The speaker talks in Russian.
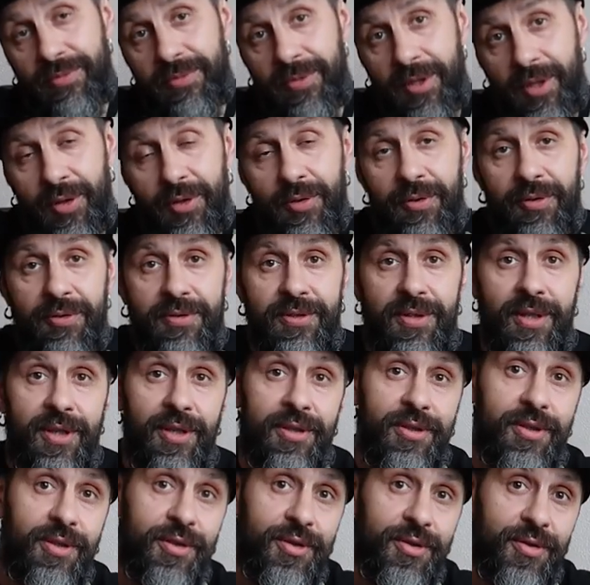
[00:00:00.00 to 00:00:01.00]
До новых
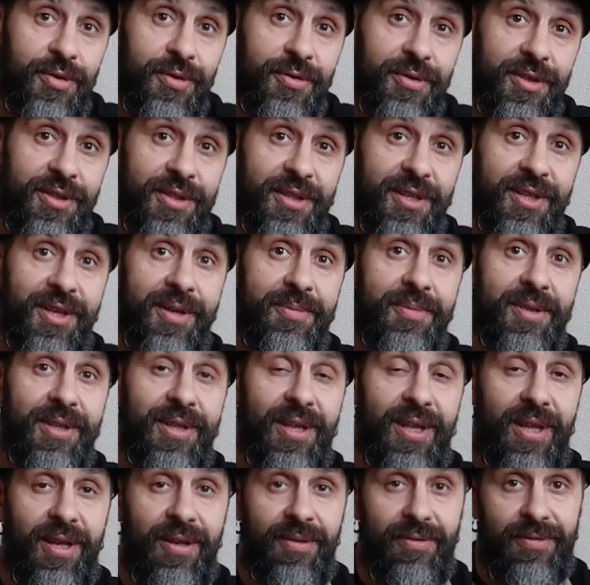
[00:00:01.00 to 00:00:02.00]
встреч, жду ваших
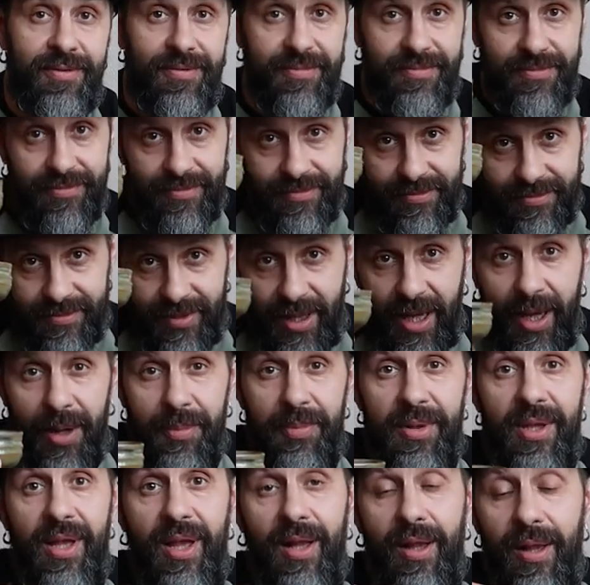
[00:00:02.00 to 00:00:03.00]
комментариев.
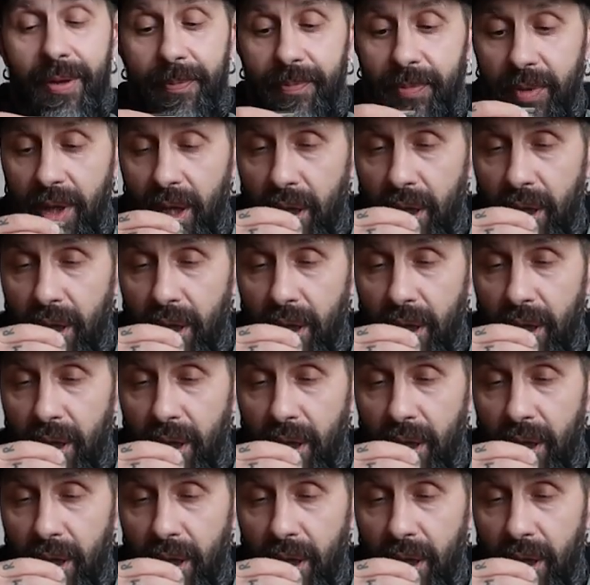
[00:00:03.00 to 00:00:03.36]
Обнял.